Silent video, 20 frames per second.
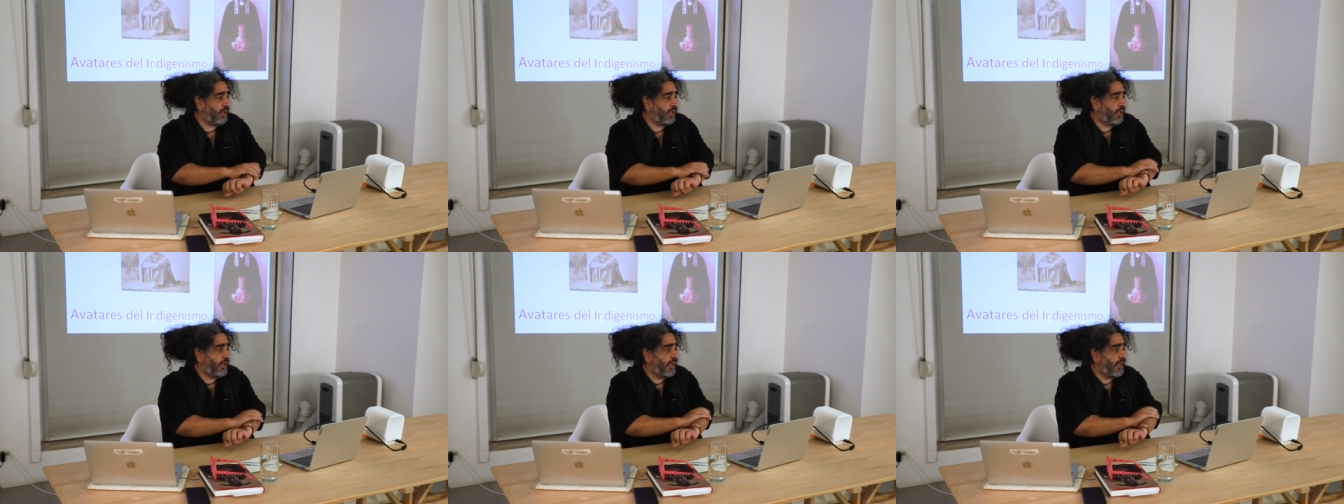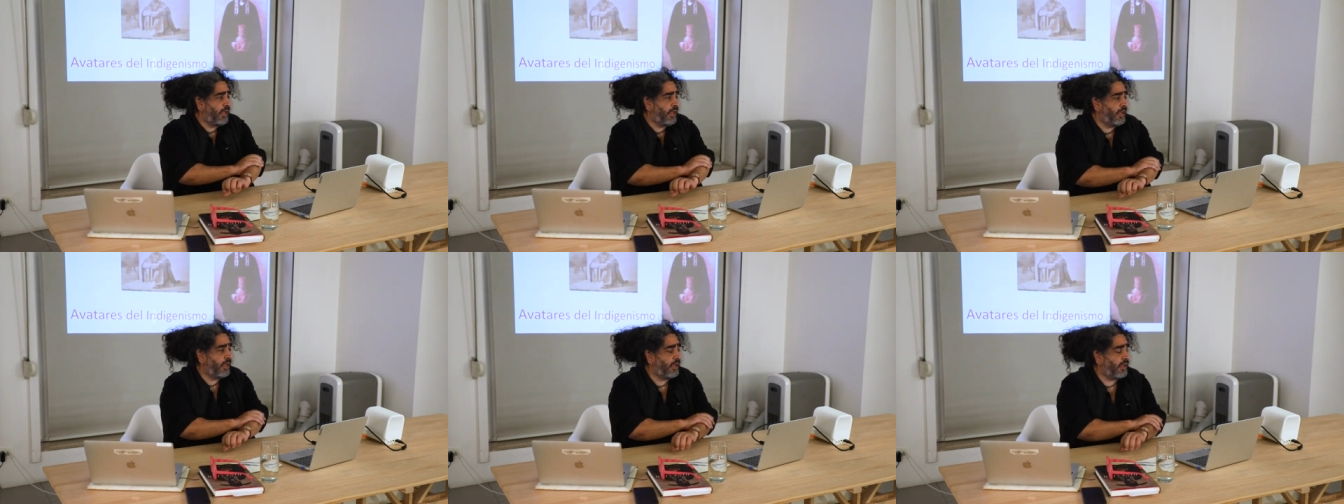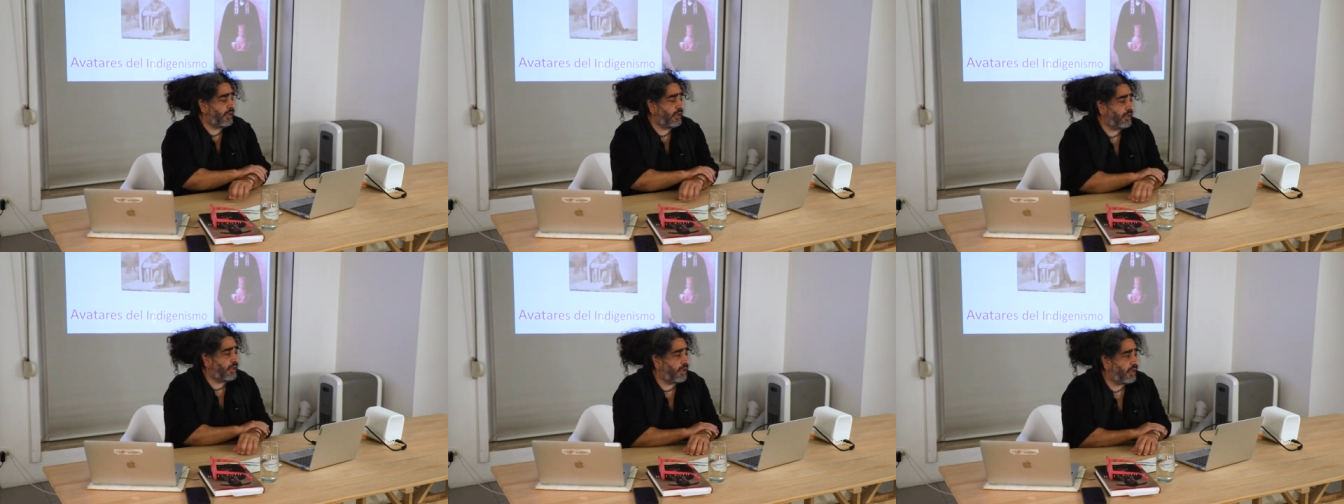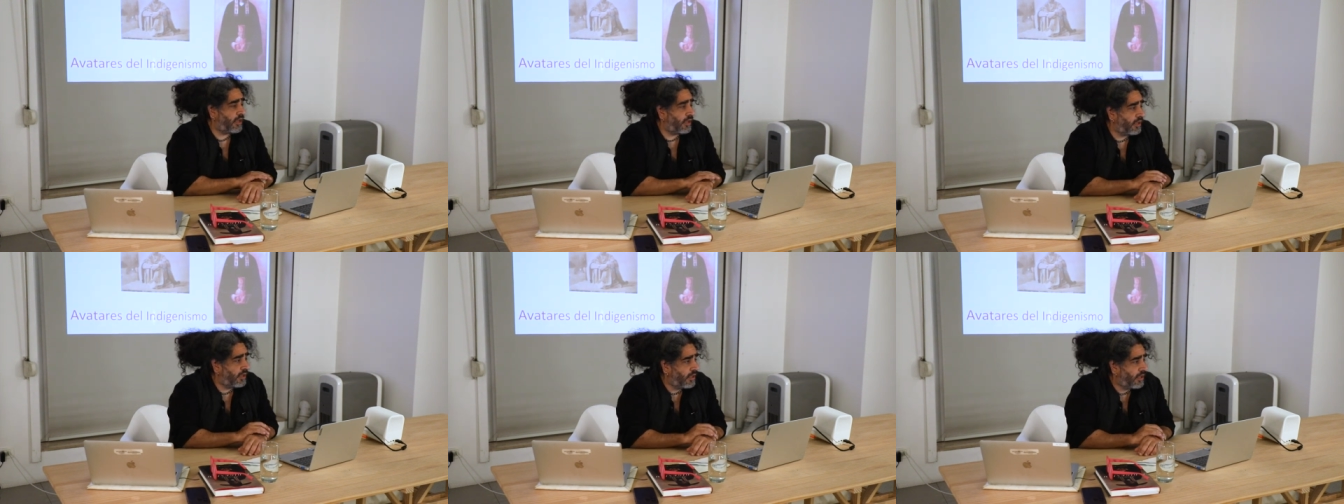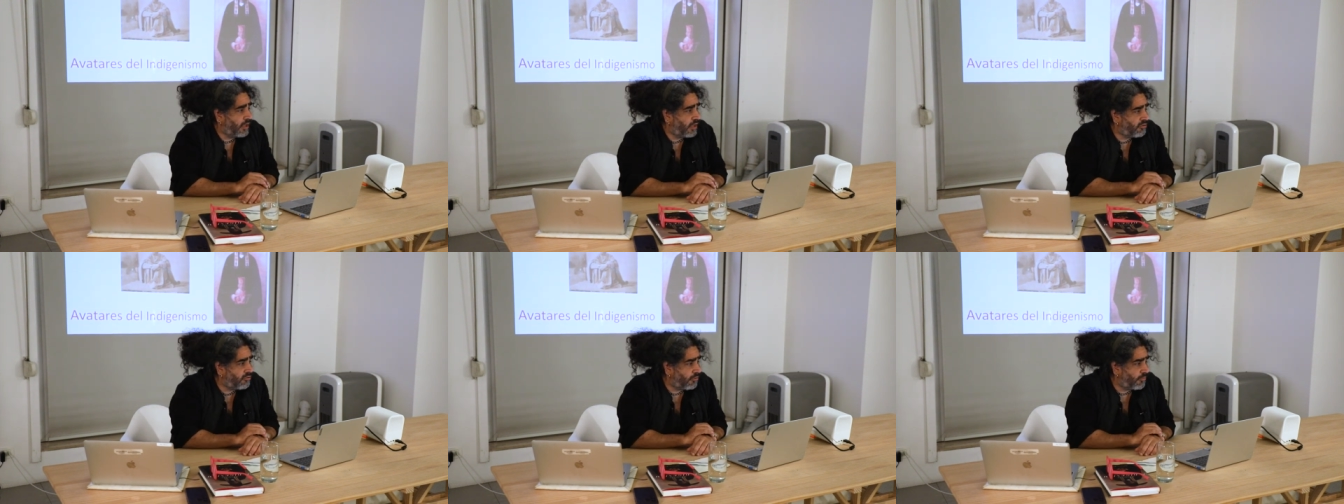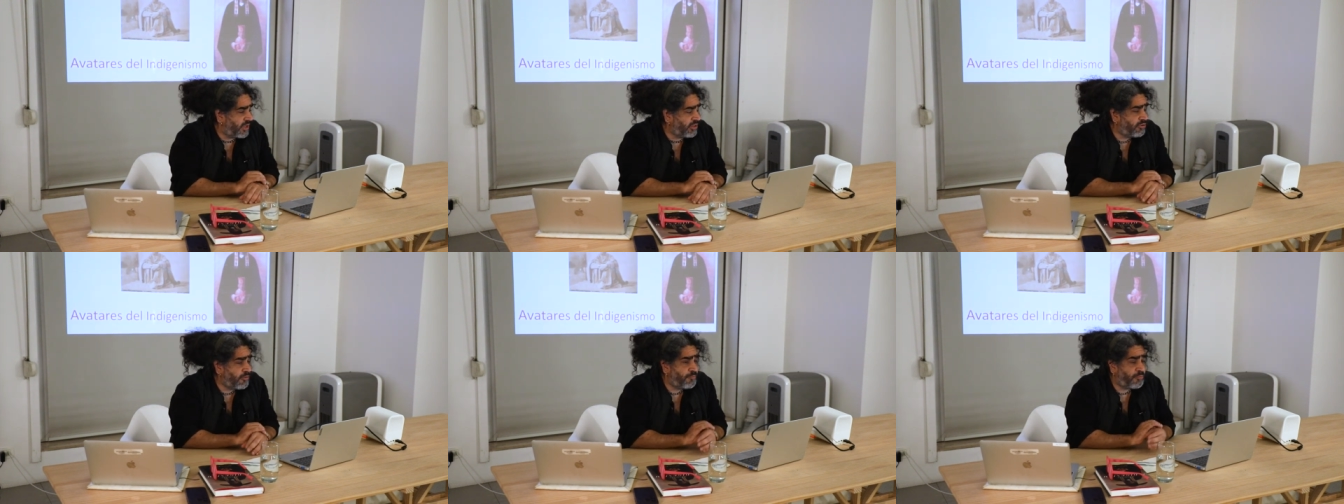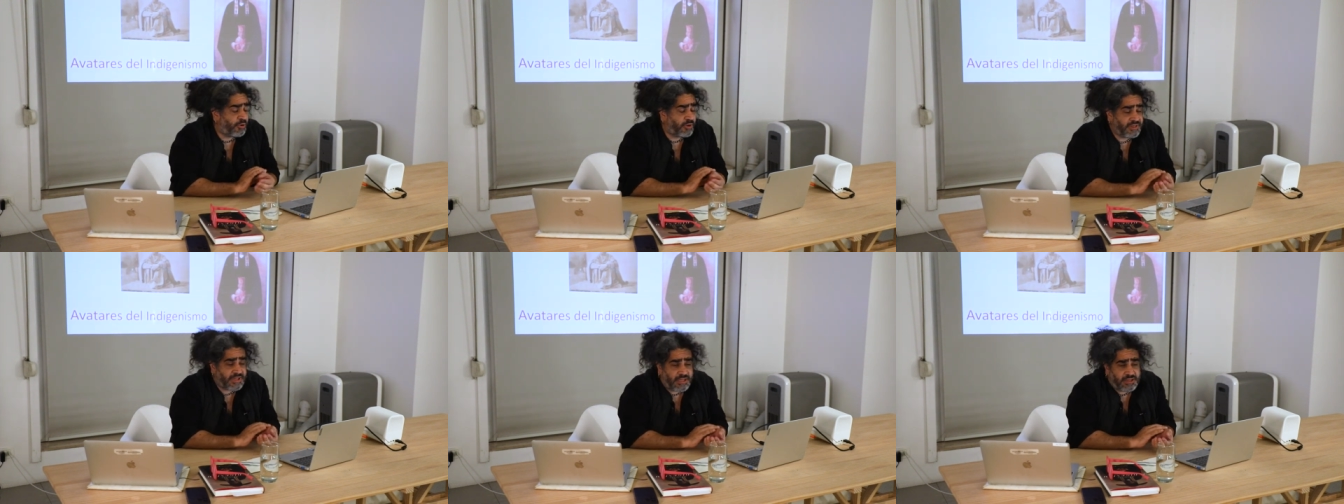que es un momento
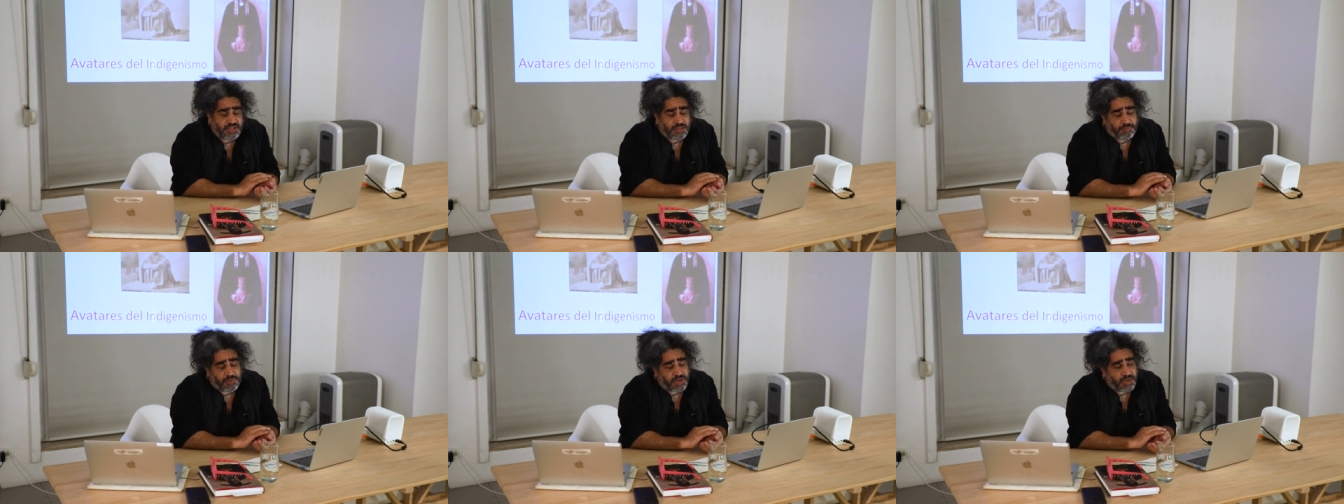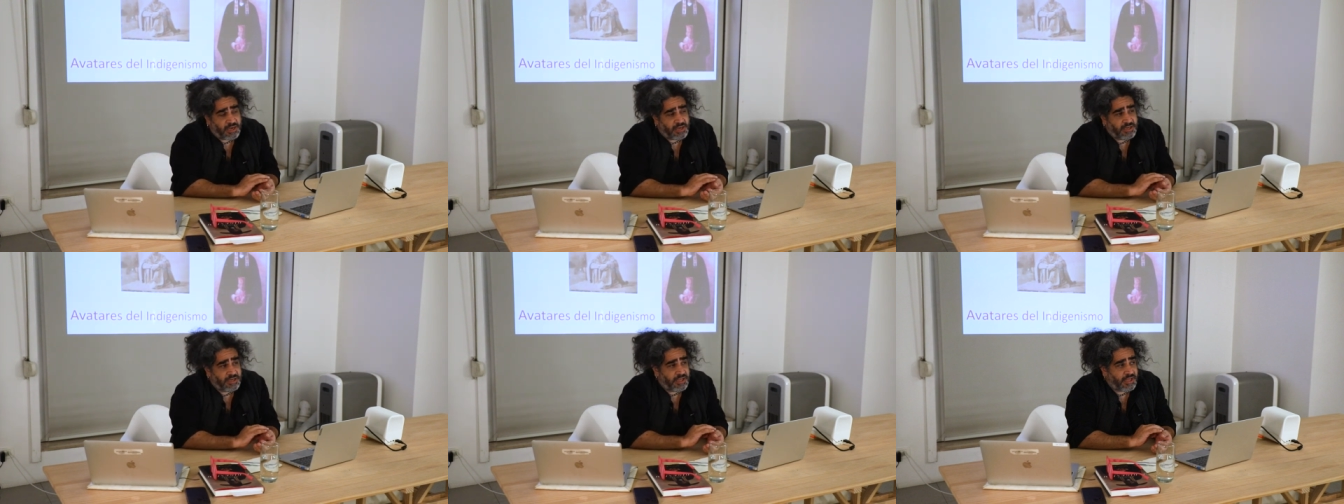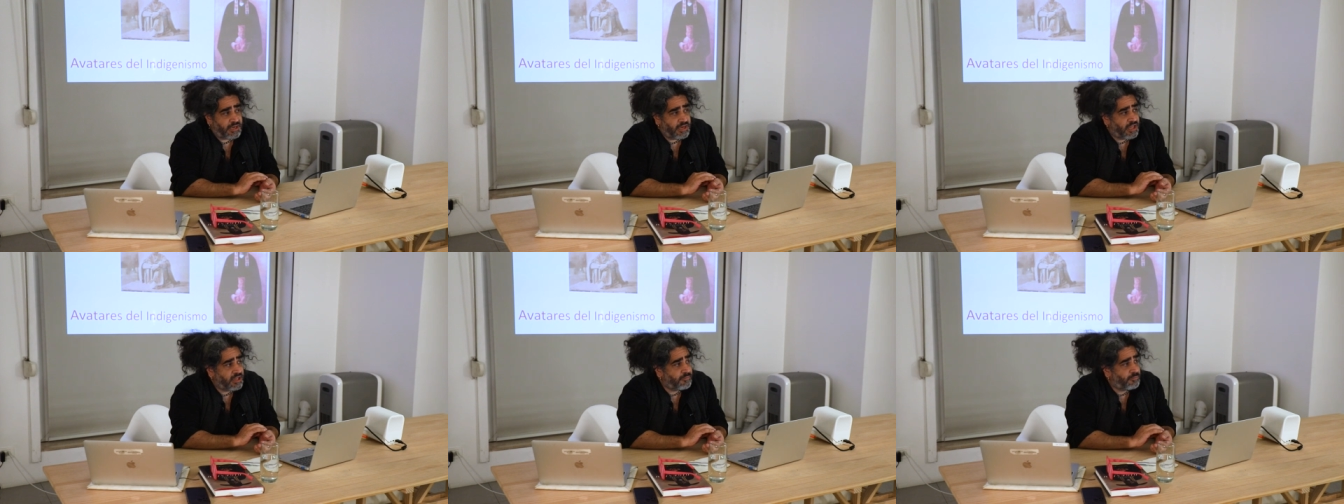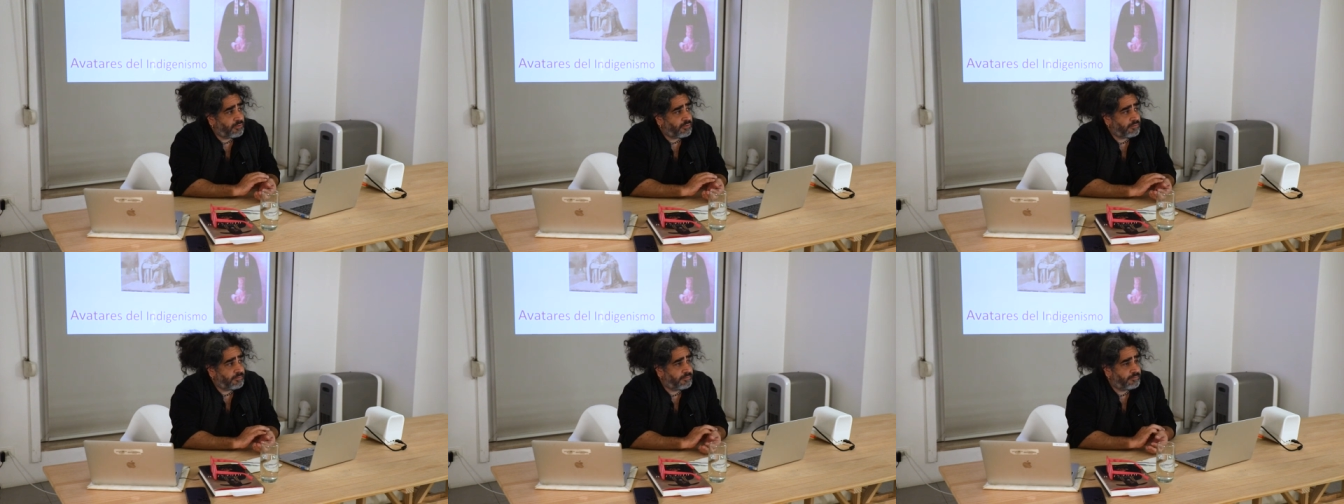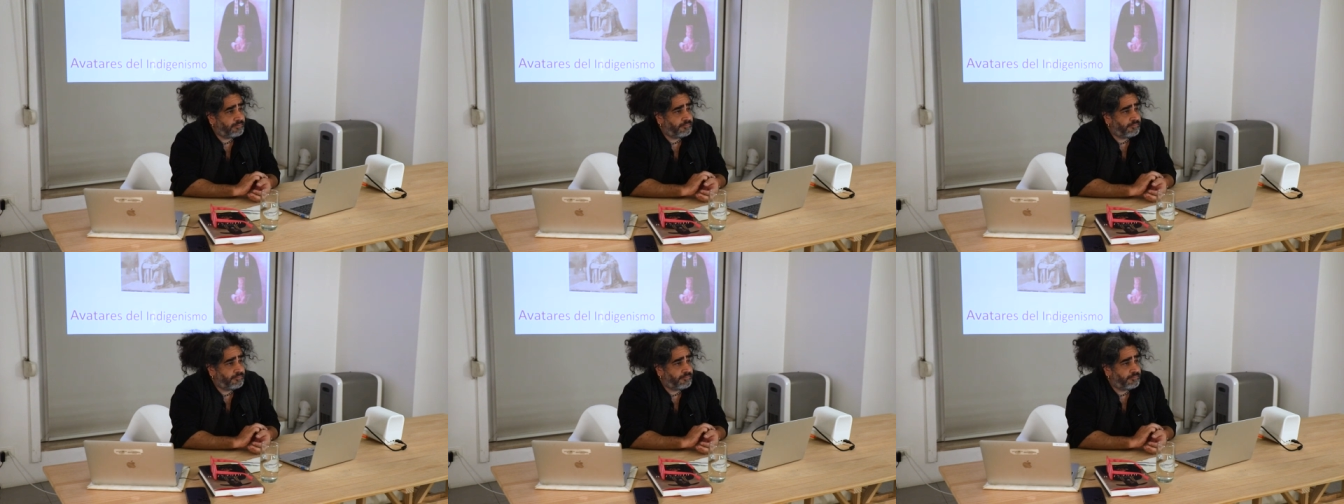importante para el indigenismo.